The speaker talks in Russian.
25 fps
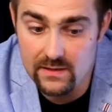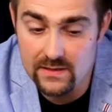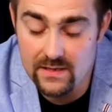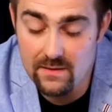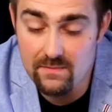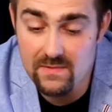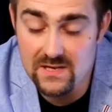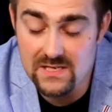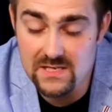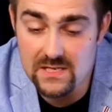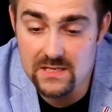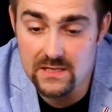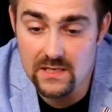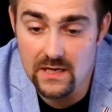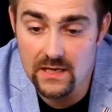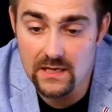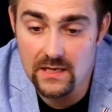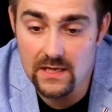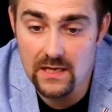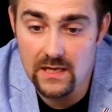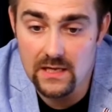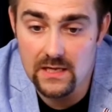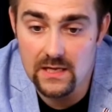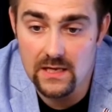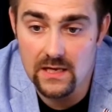месте
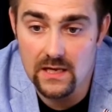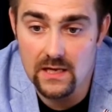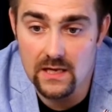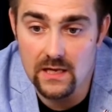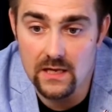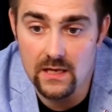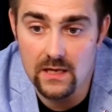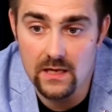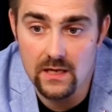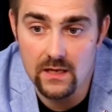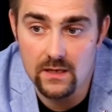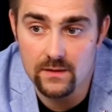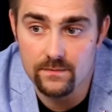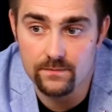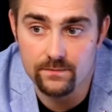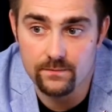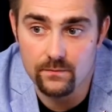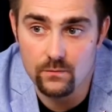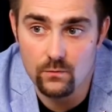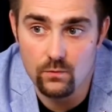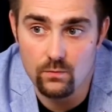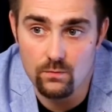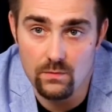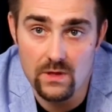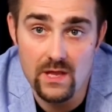трагедии, и
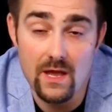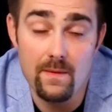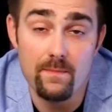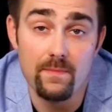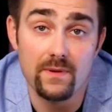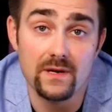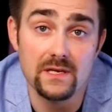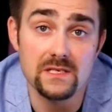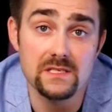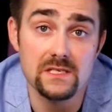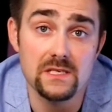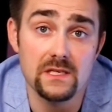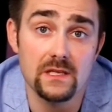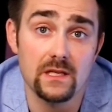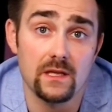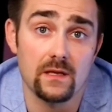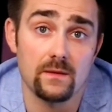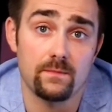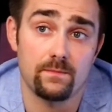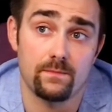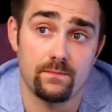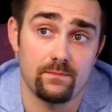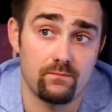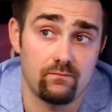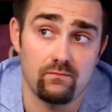ну, меня поразило,
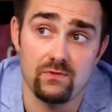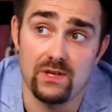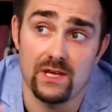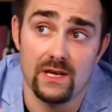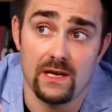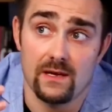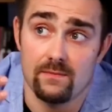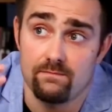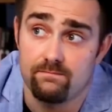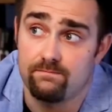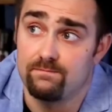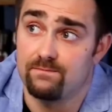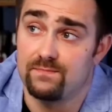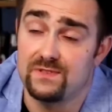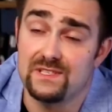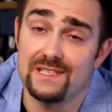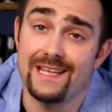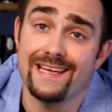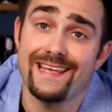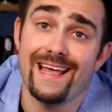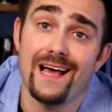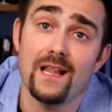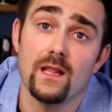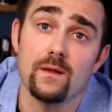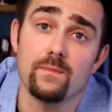я
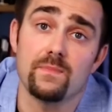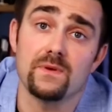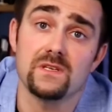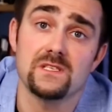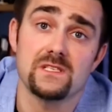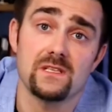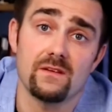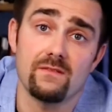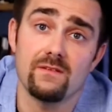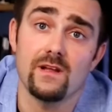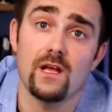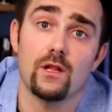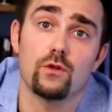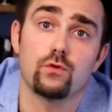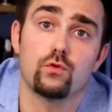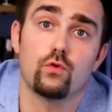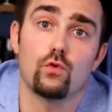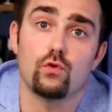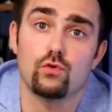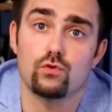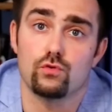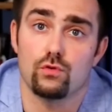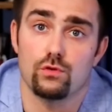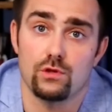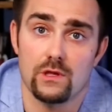стоял и представлял то,
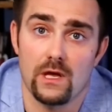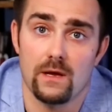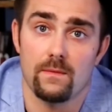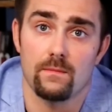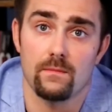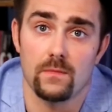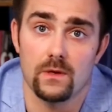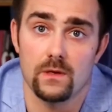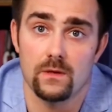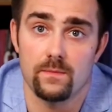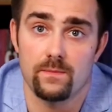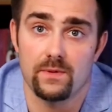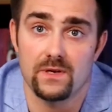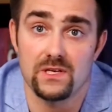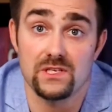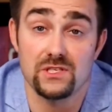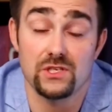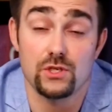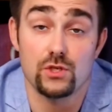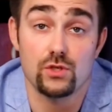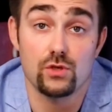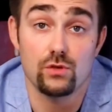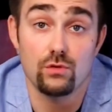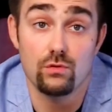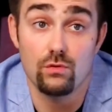что там э,
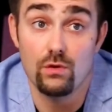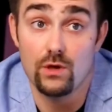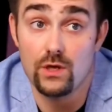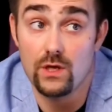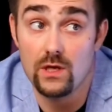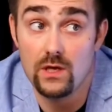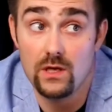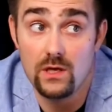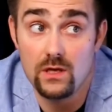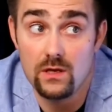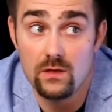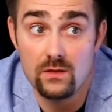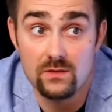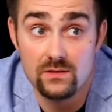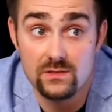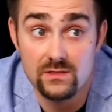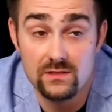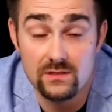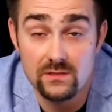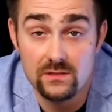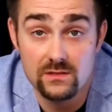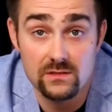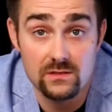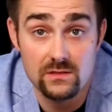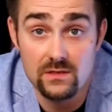произошло, и
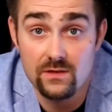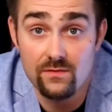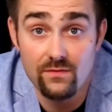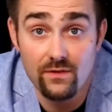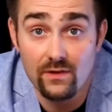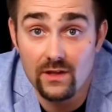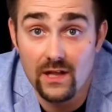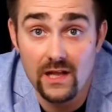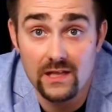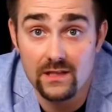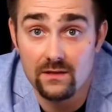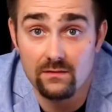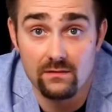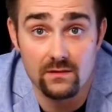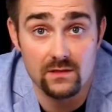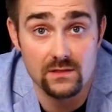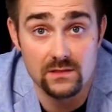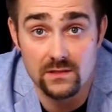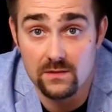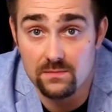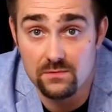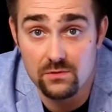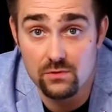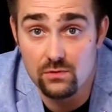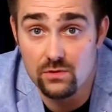не вкладывалось
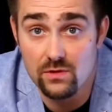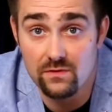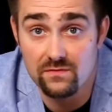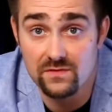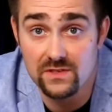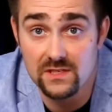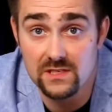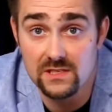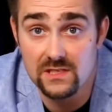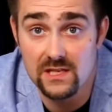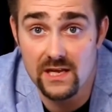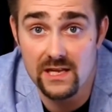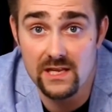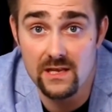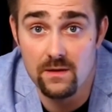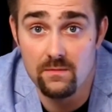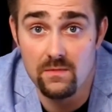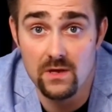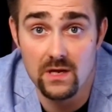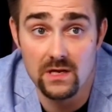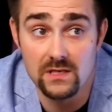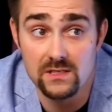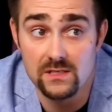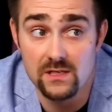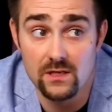абсолютно в сознание,
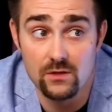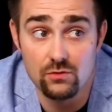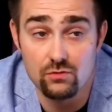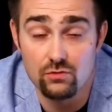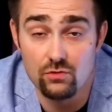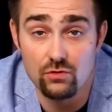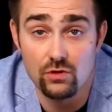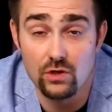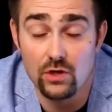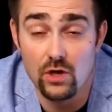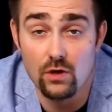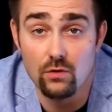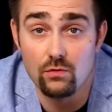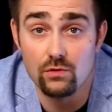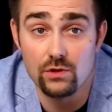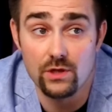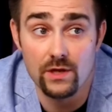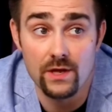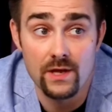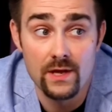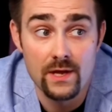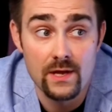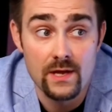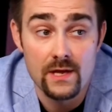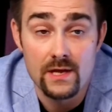мне казалось, что это какое-то
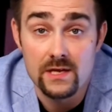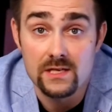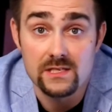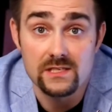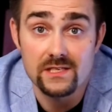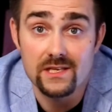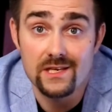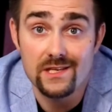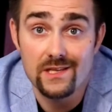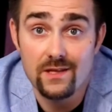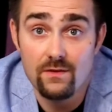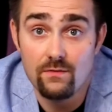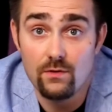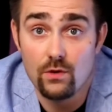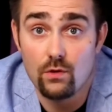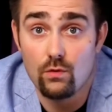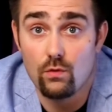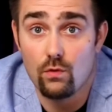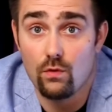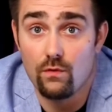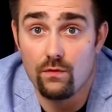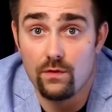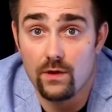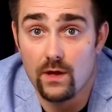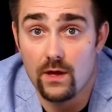
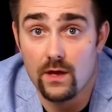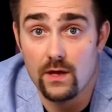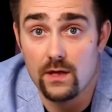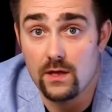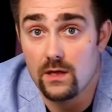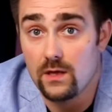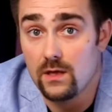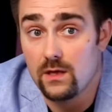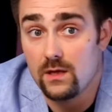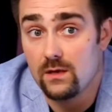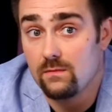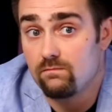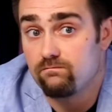средневековье, и